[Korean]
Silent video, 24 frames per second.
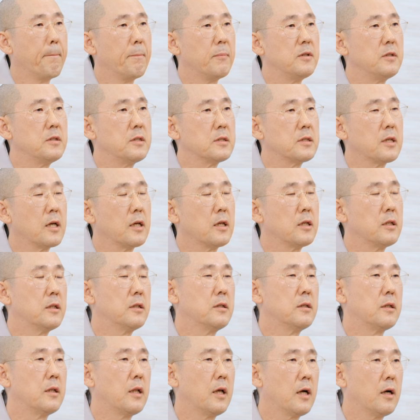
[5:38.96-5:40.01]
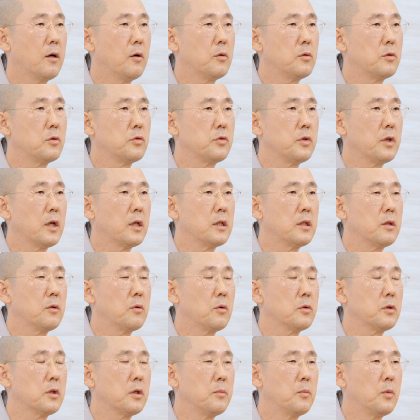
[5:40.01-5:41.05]
이 세상에 있는 내가 오늘 수행한 이
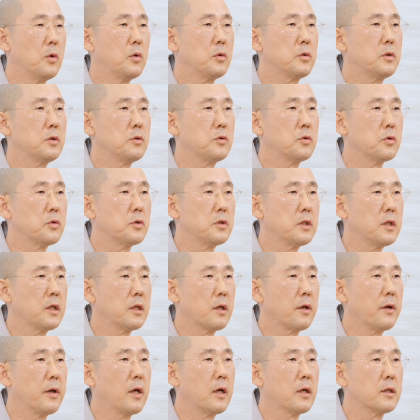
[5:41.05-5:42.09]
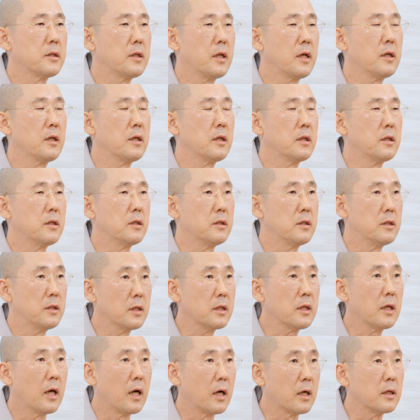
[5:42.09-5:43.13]
공덕이 모든 존재에게 회양되기를
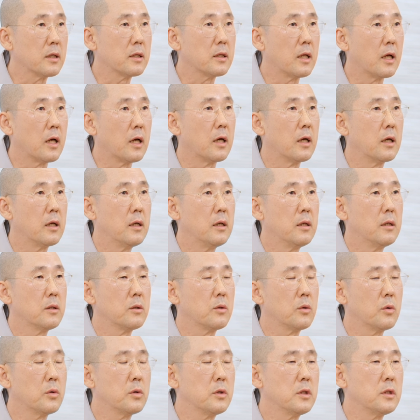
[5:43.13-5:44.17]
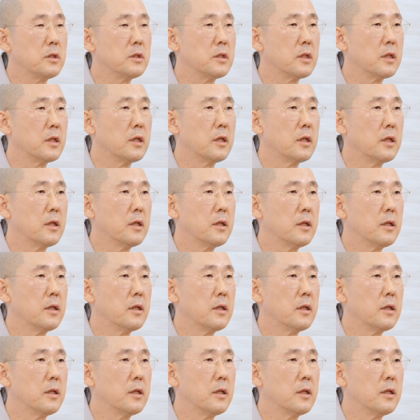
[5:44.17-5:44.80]
이렇게 하거나, 또는 이제